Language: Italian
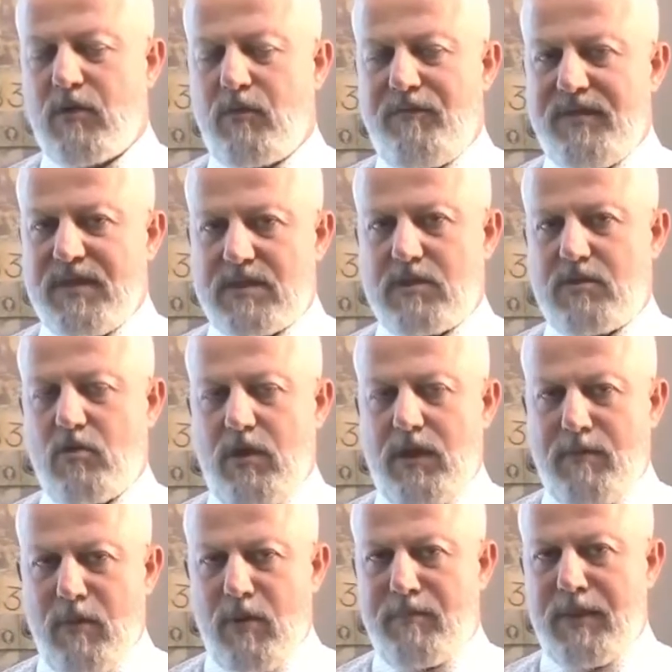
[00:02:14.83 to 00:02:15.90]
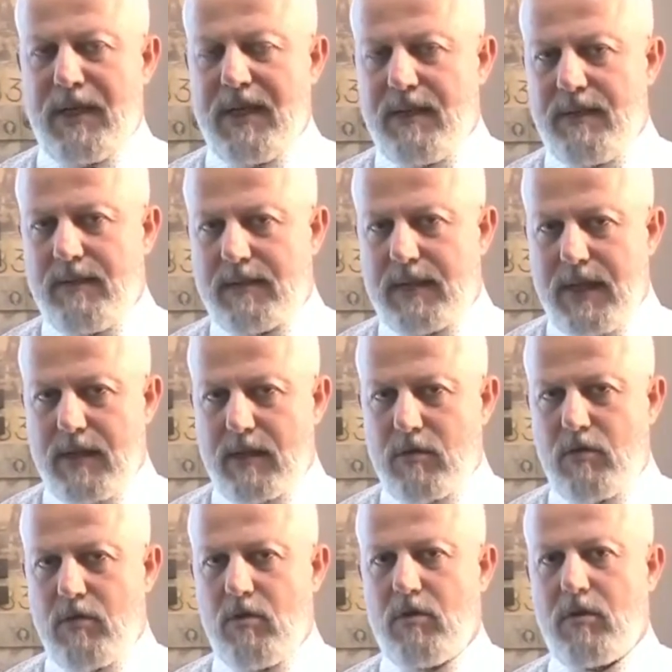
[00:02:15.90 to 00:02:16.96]
visto l'immobile
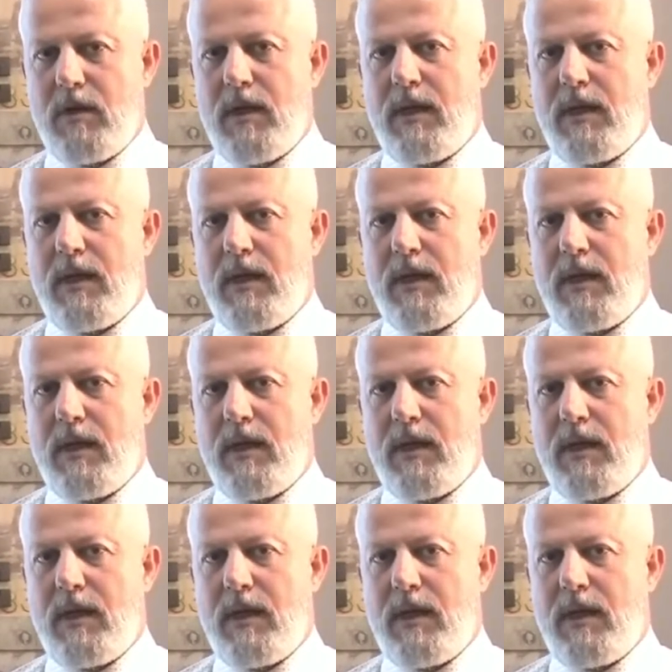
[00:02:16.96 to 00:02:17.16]
all'interno